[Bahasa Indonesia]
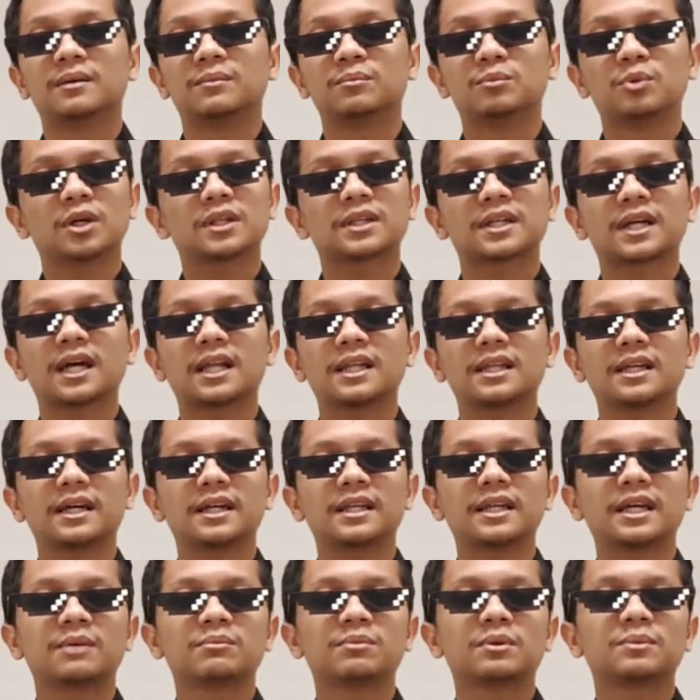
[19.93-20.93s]
Buat
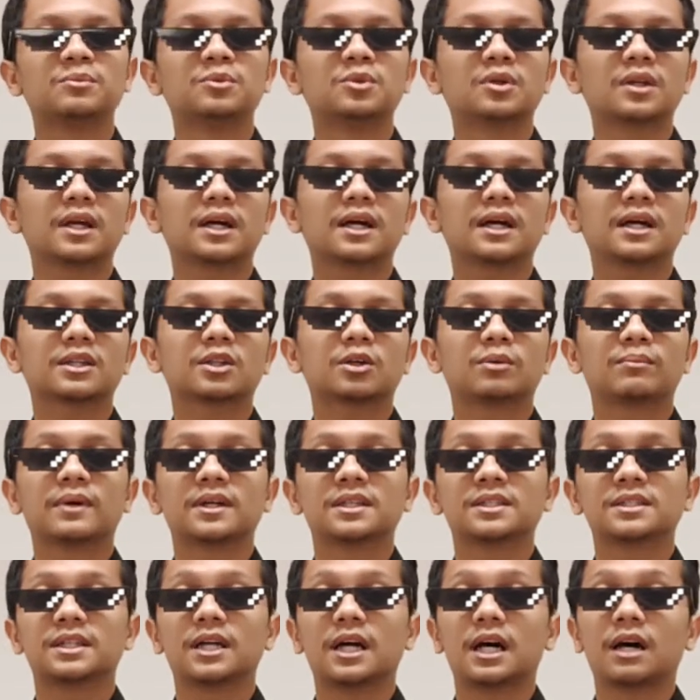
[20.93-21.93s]
kalian yang pemula atau
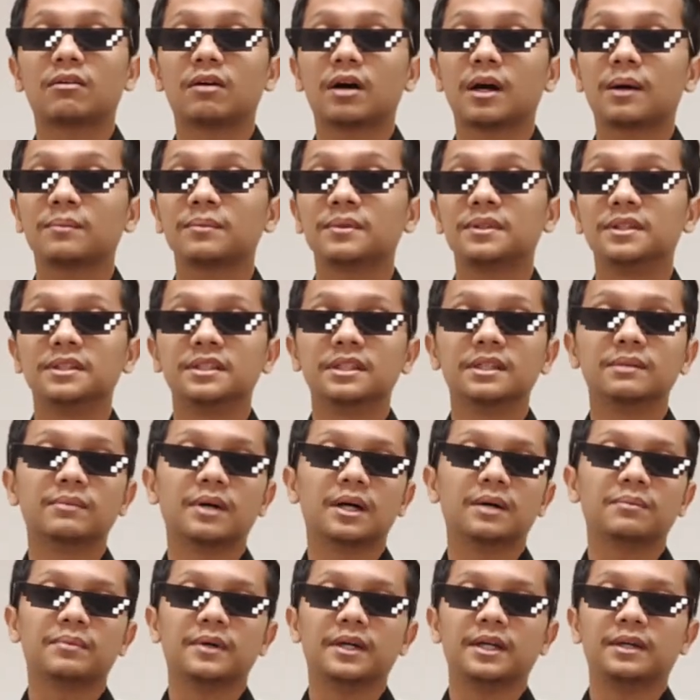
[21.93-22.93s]
masih awam,
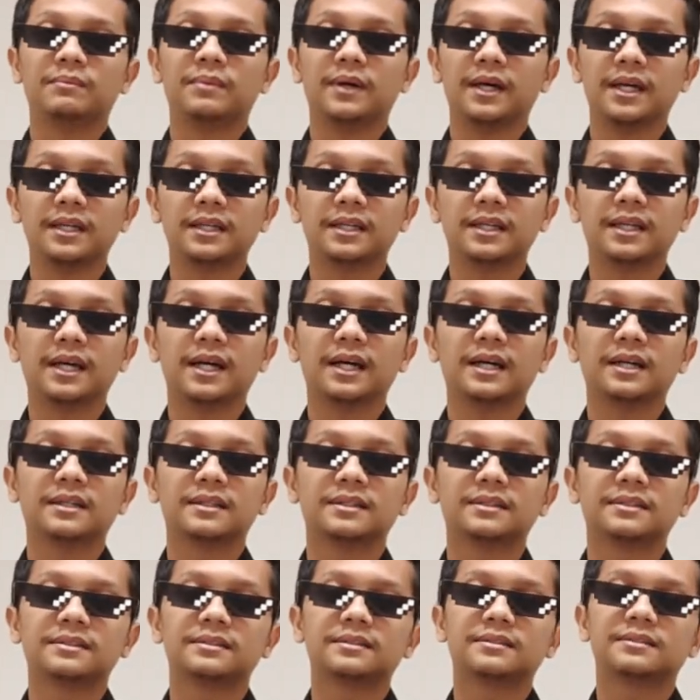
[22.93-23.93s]
disimak baik-baik
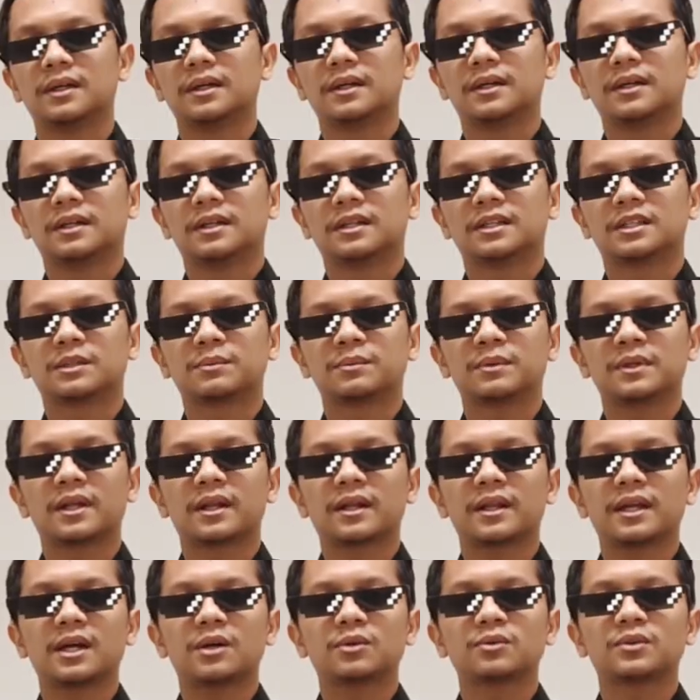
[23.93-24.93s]
ya.
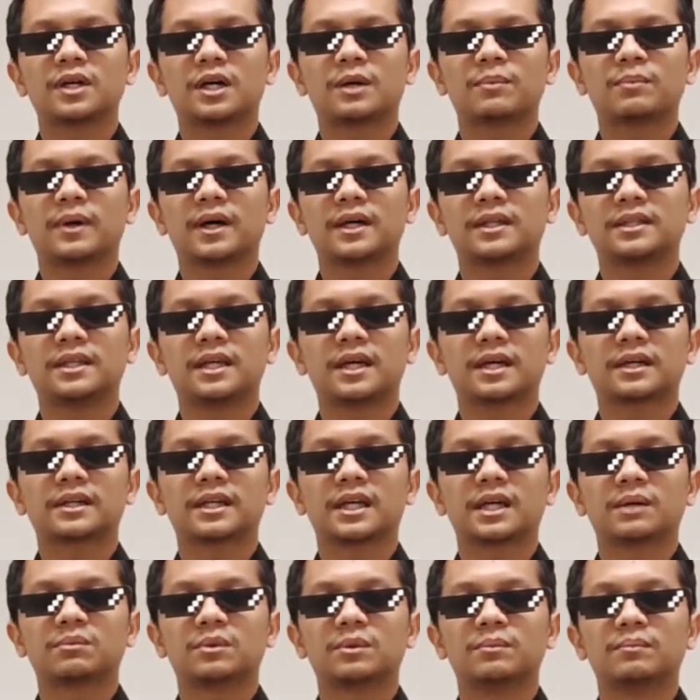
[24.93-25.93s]
Sebenarnya udah banyak
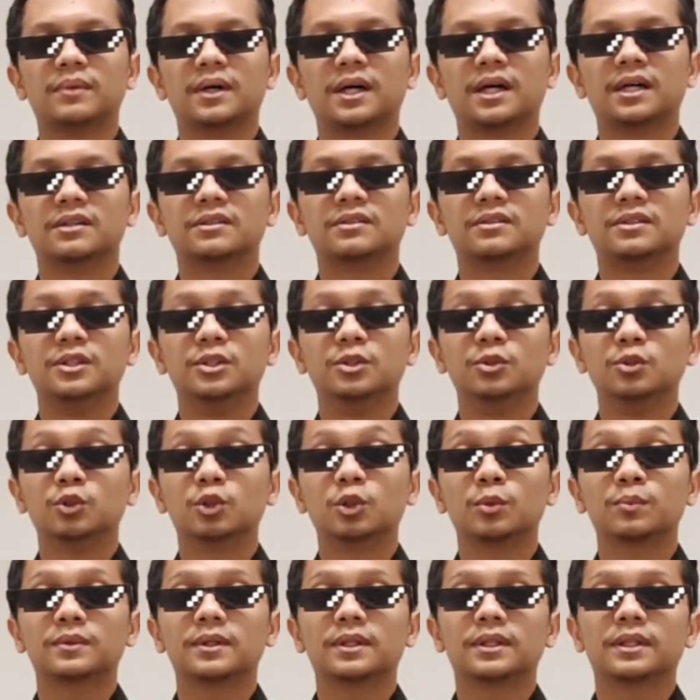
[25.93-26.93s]
yang membahas di
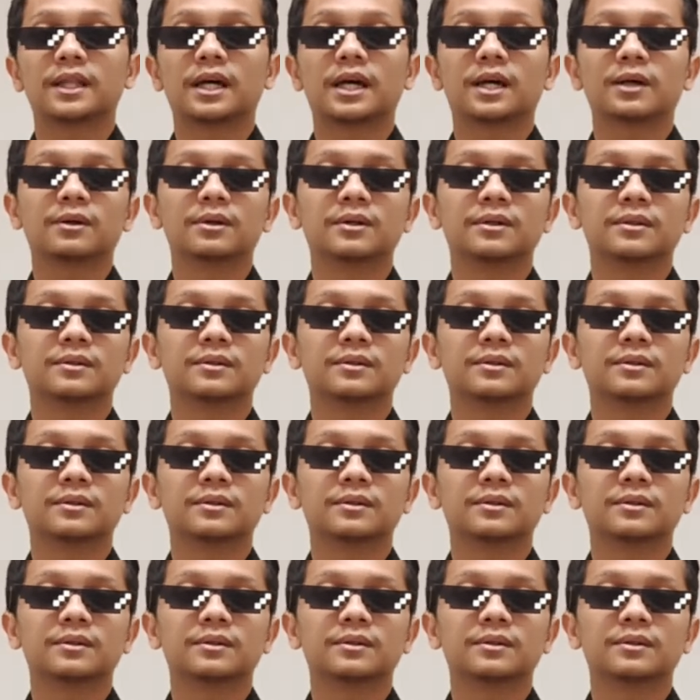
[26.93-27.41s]
YouTube tentang